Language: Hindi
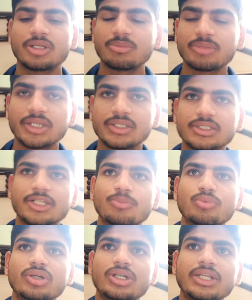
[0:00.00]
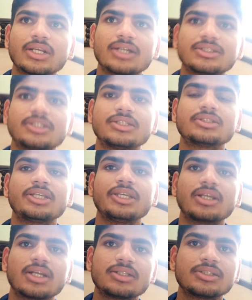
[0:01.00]
मैंने मैंग सर की पुरानी क्लासेस
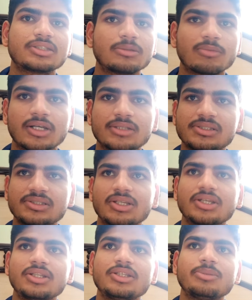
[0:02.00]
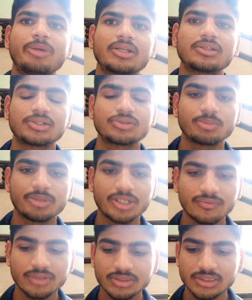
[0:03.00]
नई क्लासेस सब क्लासेस देखी थी मैंग सर जो
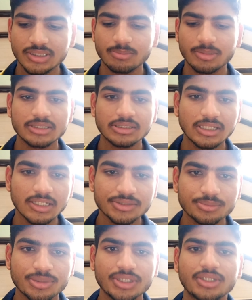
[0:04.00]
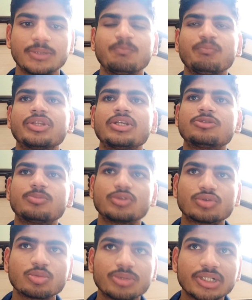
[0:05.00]
पीडअप देते थे प्लस क्लास में
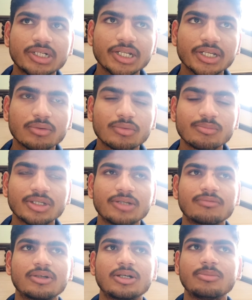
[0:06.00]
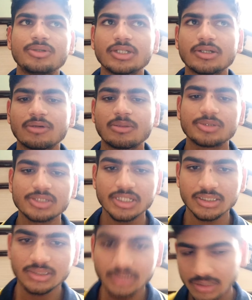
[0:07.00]
सुपर थर्टी को मैं हमेशा वापस
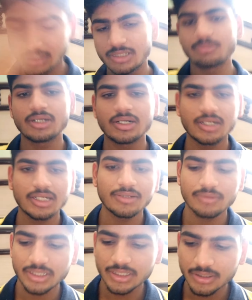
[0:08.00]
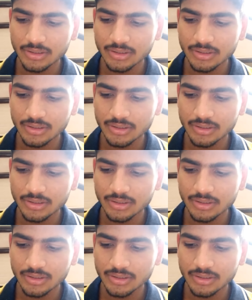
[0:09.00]
देखता था एक बार लाइव